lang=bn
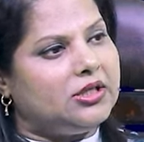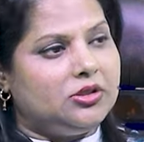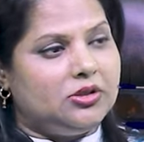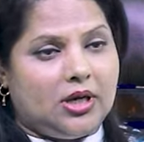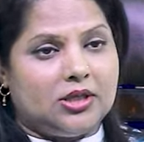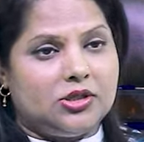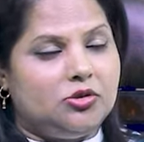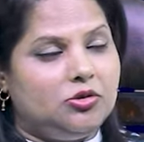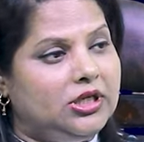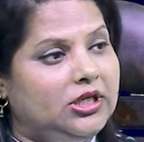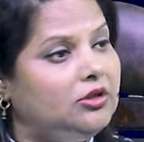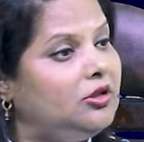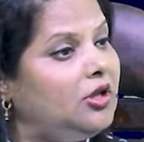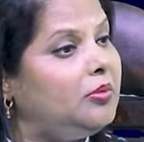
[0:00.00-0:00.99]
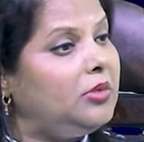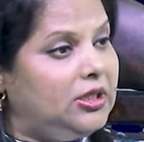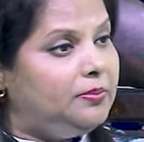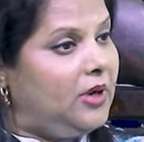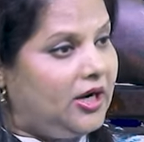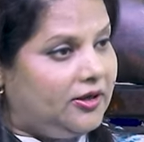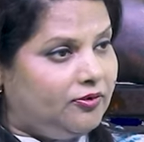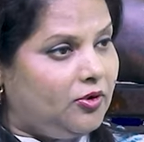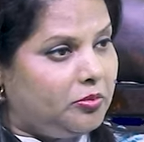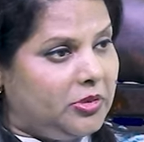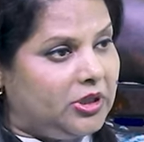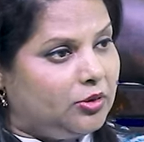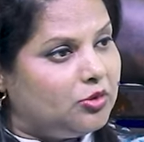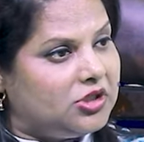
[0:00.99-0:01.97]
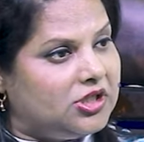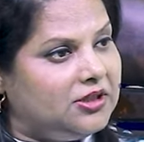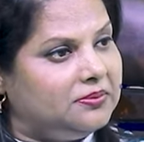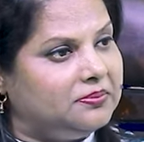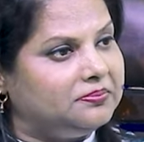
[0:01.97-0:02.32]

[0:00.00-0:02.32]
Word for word: কাজ কাজগুলি কিন্তু আমরা এই প্ল্যাটফর্মে করছি